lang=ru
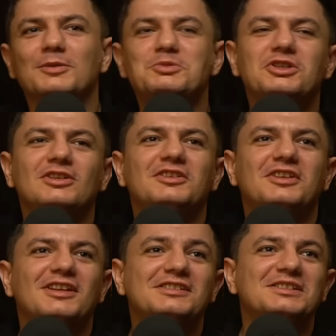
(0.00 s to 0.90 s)
вообще
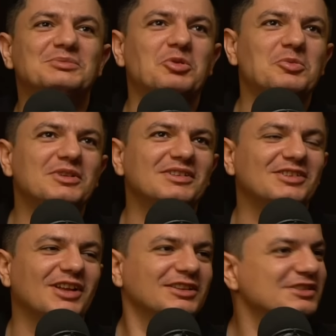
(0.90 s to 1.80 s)
интересный
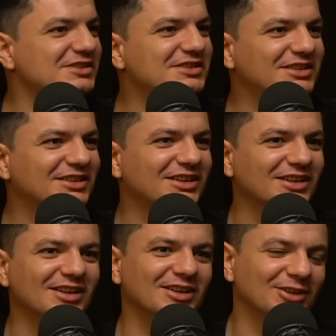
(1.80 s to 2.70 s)
момент
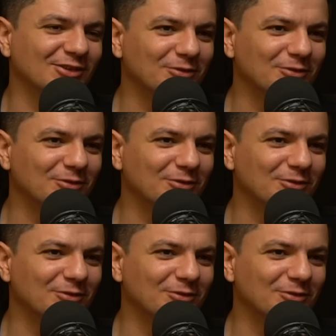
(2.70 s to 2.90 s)
относительно а,